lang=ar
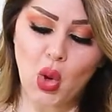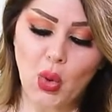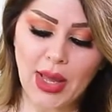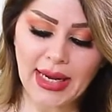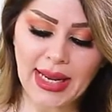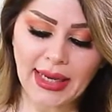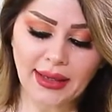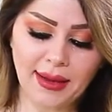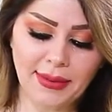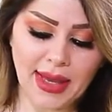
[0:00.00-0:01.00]

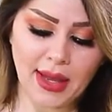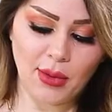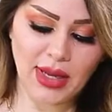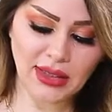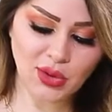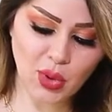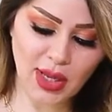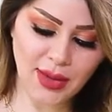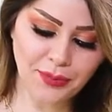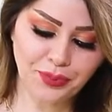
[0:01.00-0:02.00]
ولحق بها
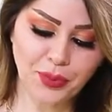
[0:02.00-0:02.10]
والدها